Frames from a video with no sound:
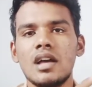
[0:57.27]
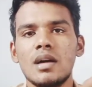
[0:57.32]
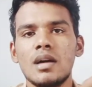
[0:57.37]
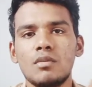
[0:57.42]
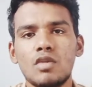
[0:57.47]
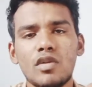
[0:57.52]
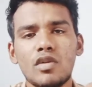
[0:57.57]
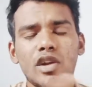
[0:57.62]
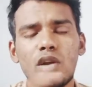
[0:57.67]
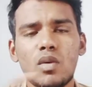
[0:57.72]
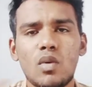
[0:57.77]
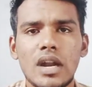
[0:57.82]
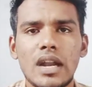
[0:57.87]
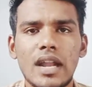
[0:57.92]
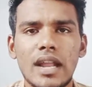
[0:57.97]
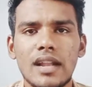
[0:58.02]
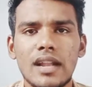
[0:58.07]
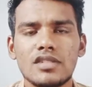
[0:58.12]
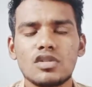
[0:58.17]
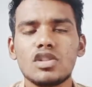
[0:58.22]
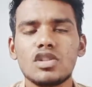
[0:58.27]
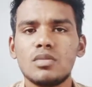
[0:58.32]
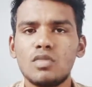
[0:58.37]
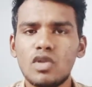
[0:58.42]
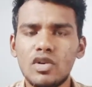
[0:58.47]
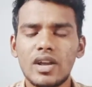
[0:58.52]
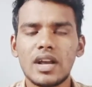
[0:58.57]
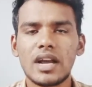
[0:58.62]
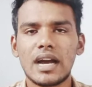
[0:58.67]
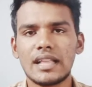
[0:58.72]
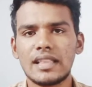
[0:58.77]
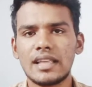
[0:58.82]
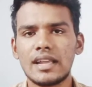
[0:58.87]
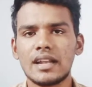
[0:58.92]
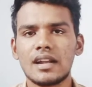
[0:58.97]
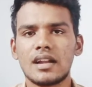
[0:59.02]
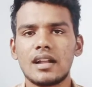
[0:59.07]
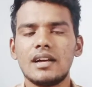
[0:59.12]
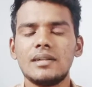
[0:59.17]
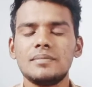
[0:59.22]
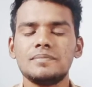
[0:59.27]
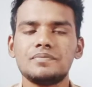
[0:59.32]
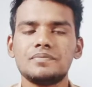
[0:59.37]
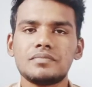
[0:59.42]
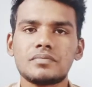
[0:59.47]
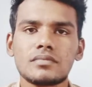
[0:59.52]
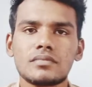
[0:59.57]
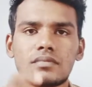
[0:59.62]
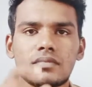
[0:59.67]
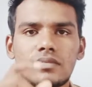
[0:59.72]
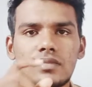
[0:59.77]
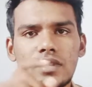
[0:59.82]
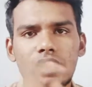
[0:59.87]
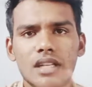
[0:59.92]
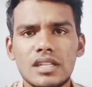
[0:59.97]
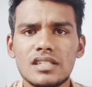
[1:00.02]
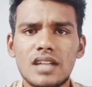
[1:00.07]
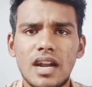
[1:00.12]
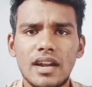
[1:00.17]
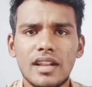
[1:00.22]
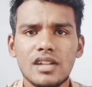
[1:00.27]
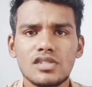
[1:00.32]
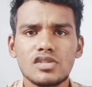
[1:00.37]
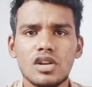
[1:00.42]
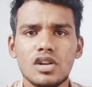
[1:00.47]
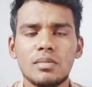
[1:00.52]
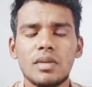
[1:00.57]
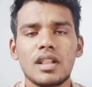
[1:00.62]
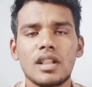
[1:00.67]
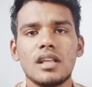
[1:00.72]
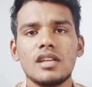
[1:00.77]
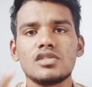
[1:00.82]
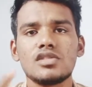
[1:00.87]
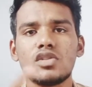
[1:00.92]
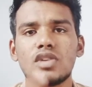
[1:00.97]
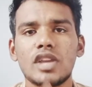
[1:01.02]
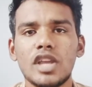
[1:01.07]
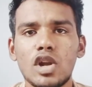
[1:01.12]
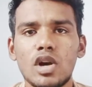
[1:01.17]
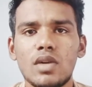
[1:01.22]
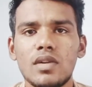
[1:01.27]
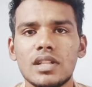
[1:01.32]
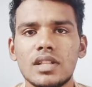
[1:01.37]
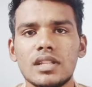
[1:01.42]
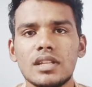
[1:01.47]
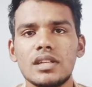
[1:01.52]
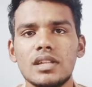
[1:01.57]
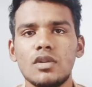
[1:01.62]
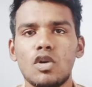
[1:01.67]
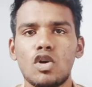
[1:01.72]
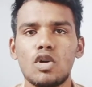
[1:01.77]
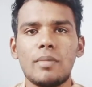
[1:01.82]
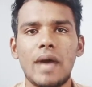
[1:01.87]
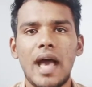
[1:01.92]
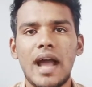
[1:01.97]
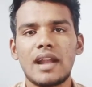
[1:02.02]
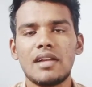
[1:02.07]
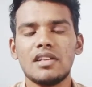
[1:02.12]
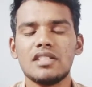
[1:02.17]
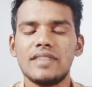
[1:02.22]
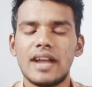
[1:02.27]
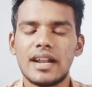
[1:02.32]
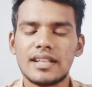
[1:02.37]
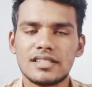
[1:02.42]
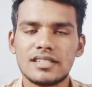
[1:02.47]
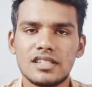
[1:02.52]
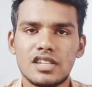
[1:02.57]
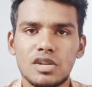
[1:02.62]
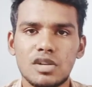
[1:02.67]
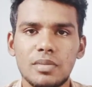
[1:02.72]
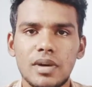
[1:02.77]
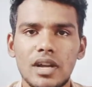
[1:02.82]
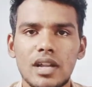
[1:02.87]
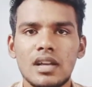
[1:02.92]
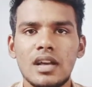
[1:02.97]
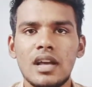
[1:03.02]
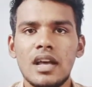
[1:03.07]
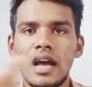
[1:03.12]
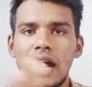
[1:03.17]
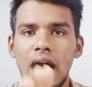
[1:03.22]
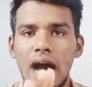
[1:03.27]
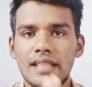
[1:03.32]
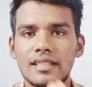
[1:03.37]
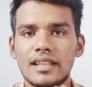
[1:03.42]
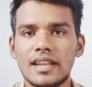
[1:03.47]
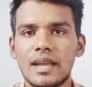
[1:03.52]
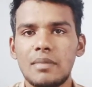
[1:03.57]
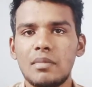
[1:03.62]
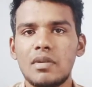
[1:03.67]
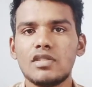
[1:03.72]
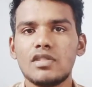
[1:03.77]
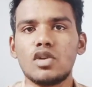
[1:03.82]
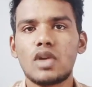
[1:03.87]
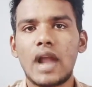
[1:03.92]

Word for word: மூவியோட ஒன் ஸோ இந்த மூவியோட கதை என்னென்னா ஸ்டார்டிங்கில் சொன்ன மாதிரி தான் ஸோ ஹீரோ வந்து ஒரு பேங்க்கில் வந்து வேலை செஞ்சுட்டு இருப்பார் அந்த டைமில் வந்து